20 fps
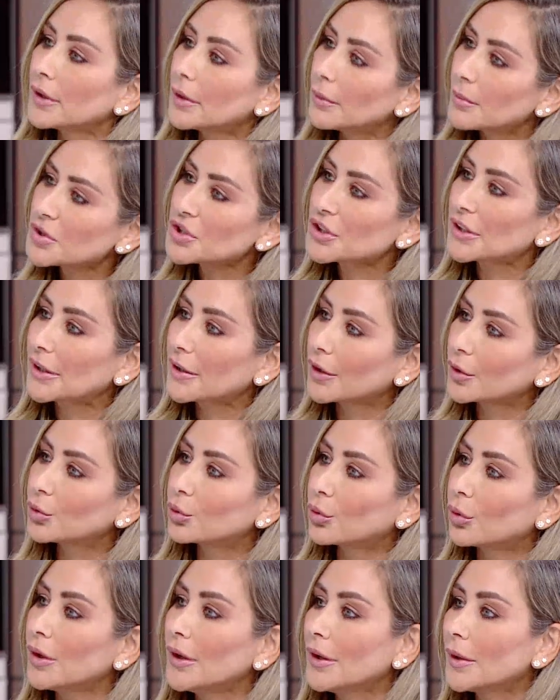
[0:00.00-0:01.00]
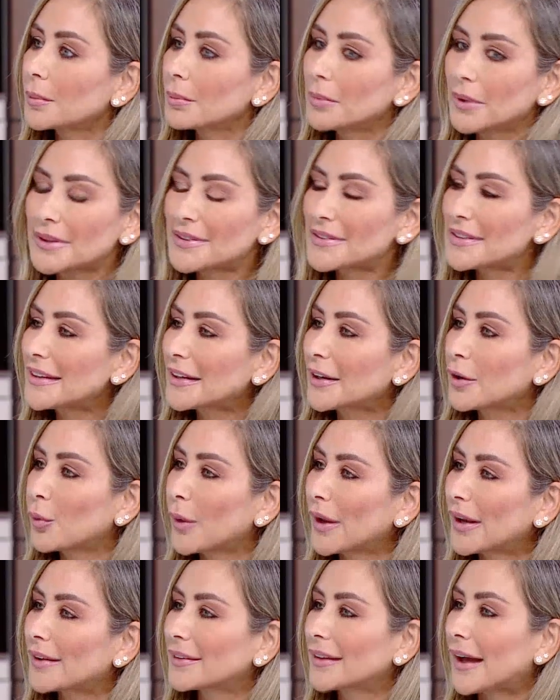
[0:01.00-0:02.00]
المشكله انه بيصير
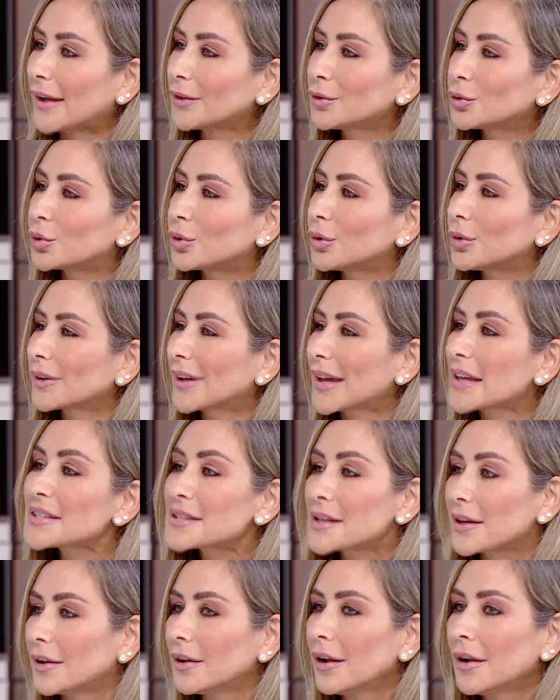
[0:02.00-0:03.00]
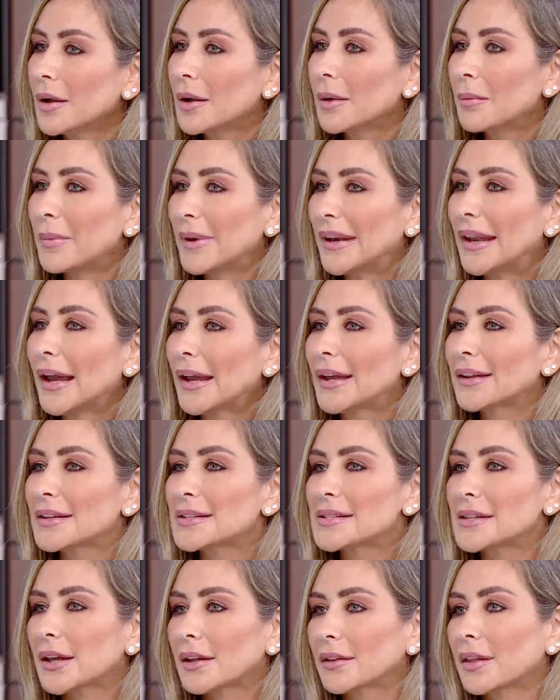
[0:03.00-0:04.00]
الولد عنده كسل من ناحيه
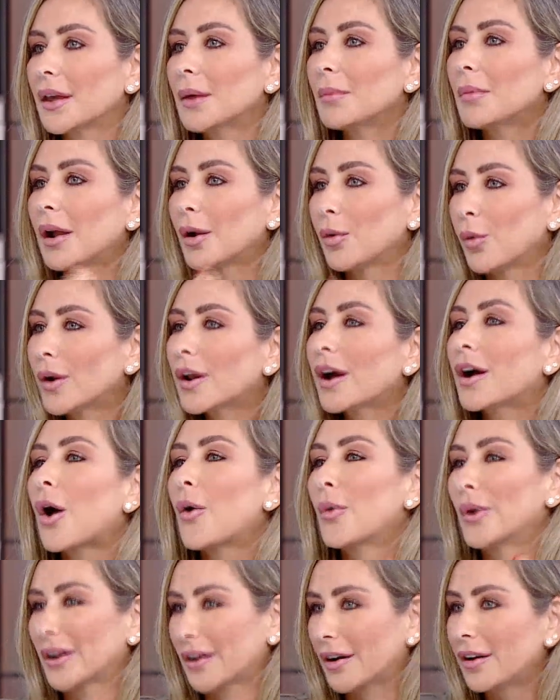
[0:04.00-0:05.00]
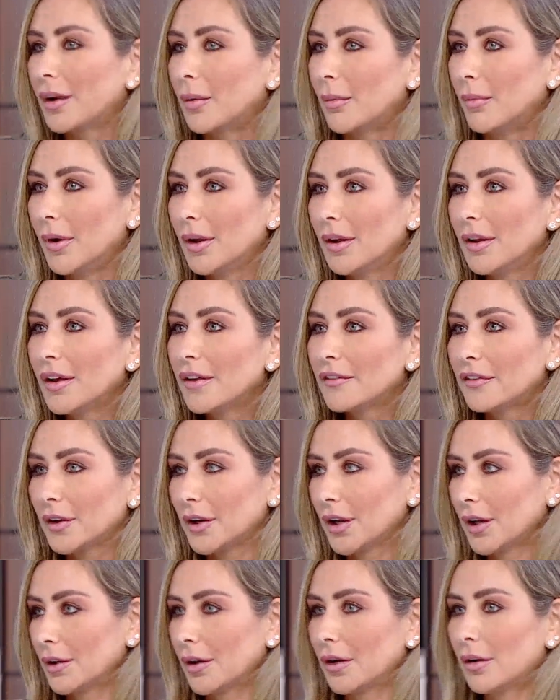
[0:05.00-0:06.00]
استخدام الورقه والقلم
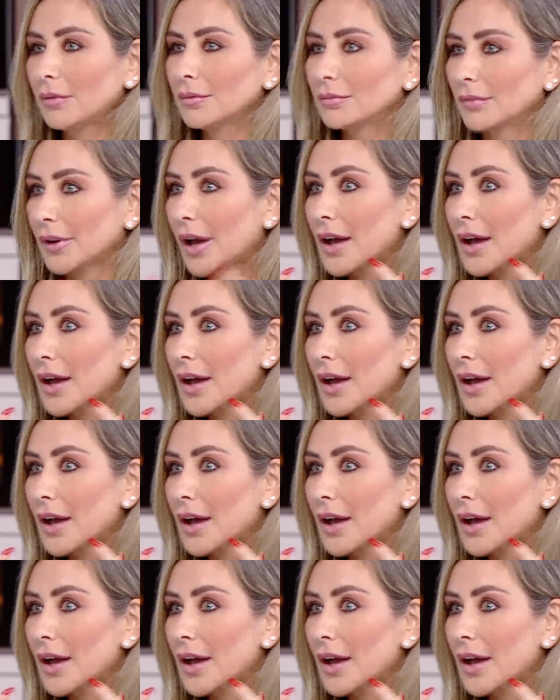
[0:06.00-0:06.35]
فنحن إيه.